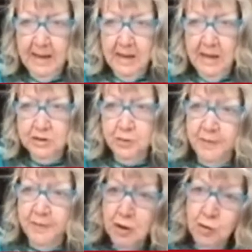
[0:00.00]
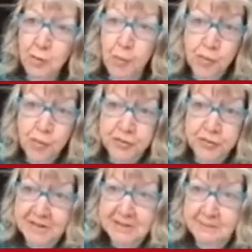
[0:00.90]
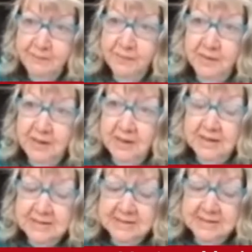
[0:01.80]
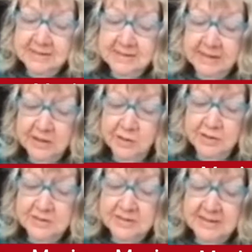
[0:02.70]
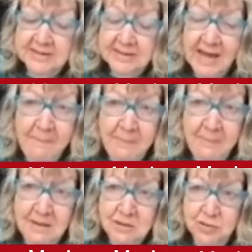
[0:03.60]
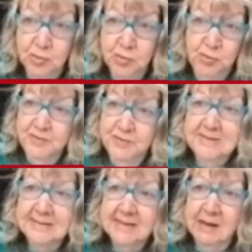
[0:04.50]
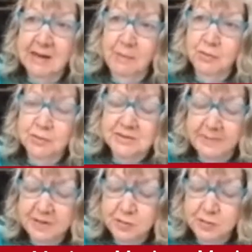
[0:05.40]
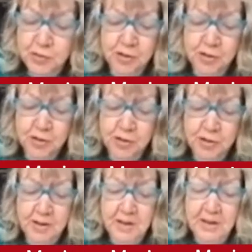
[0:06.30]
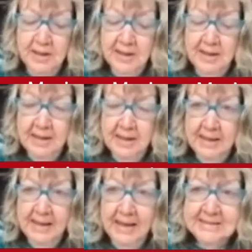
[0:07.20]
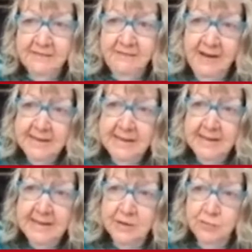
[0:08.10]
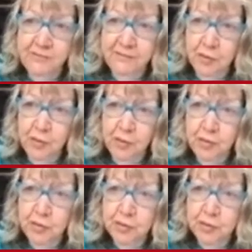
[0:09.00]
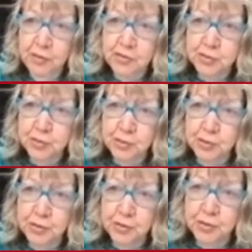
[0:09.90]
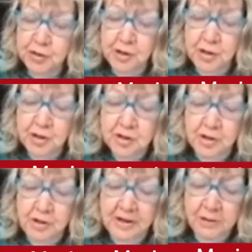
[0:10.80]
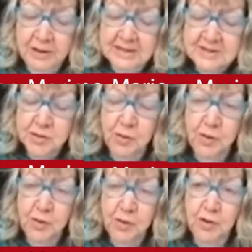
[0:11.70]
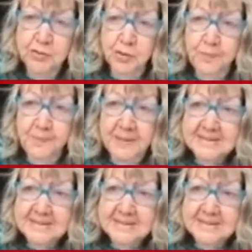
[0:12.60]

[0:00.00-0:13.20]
Cependant, le bon côté, c'est que ces drames secouent nécessairement nos habitudes et elles éveillent des liens nouveaux sur euh, la relation entre passé,